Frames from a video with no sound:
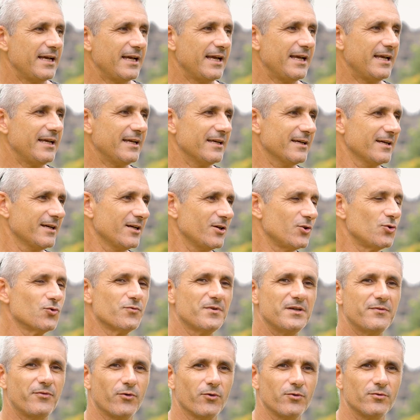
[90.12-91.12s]
et nous
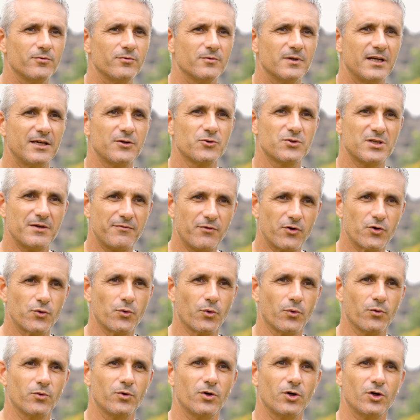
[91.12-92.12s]
vivons et nous
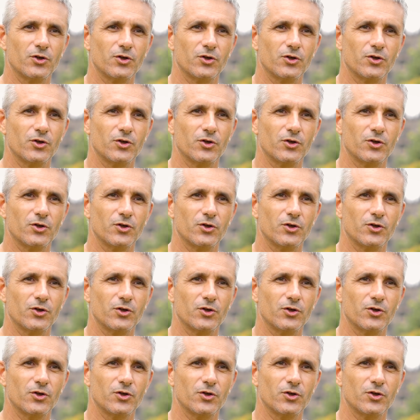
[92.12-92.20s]
évoluons